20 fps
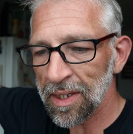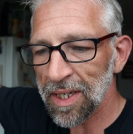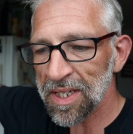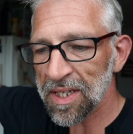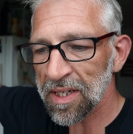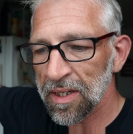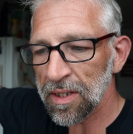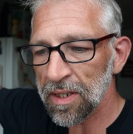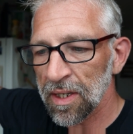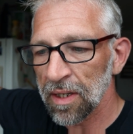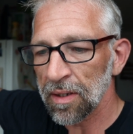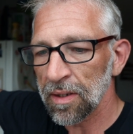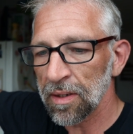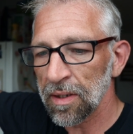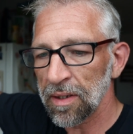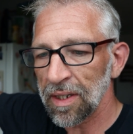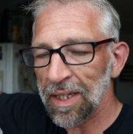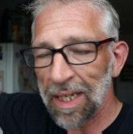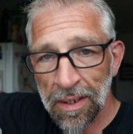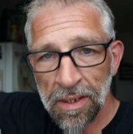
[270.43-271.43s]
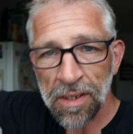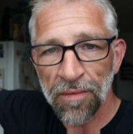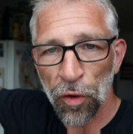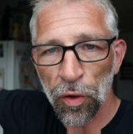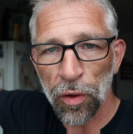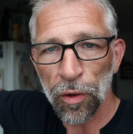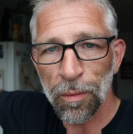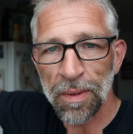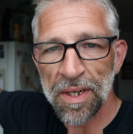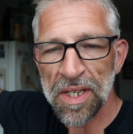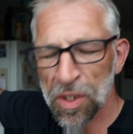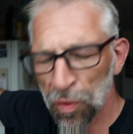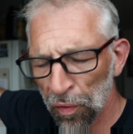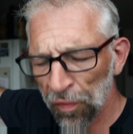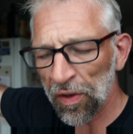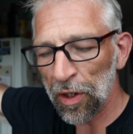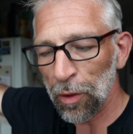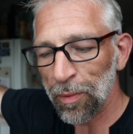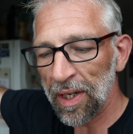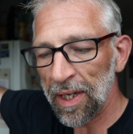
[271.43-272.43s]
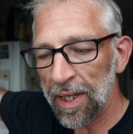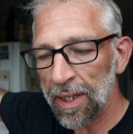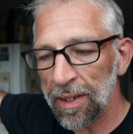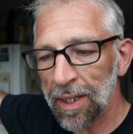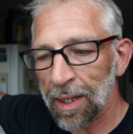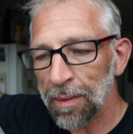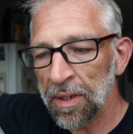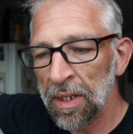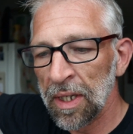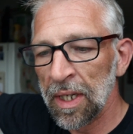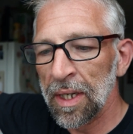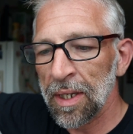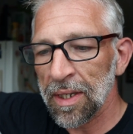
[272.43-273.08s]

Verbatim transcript: dass ich äh, die ganze Woche über so viel überlegt habe,